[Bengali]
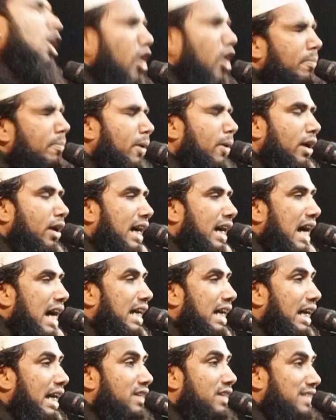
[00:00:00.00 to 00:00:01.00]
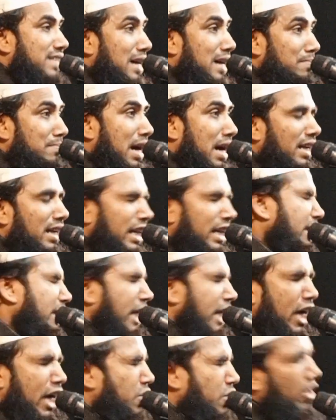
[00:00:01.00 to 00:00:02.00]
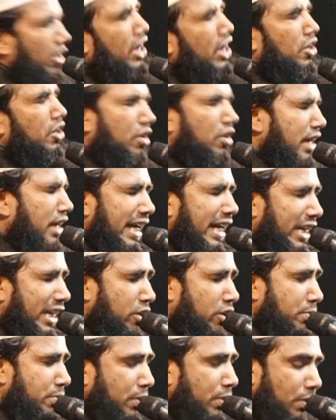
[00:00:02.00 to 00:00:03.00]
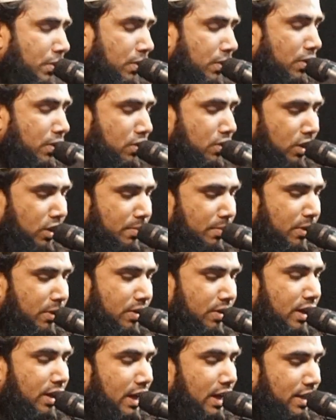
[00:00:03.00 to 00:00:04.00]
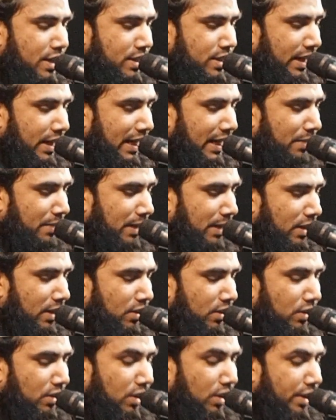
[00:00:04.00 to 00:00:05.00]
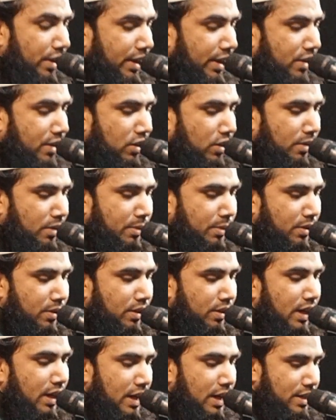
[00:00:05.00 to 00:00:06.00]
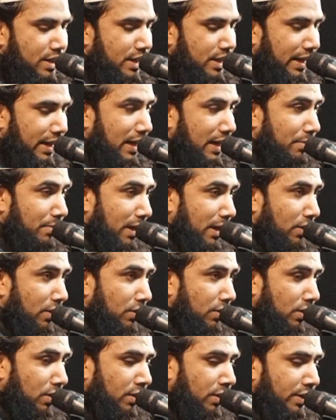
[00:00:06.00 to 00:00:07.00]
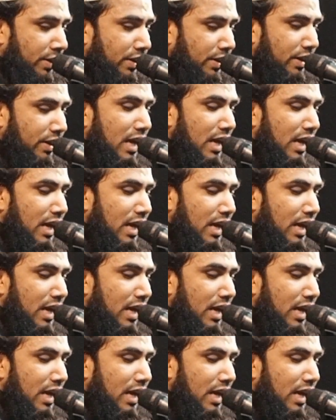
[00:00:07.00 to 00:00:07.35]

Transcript: কবর গায়কের সামান নিতে কইর না কেউ ভুল কবর জায়গা ভালো নয় কবর জায়গা ভালো নয়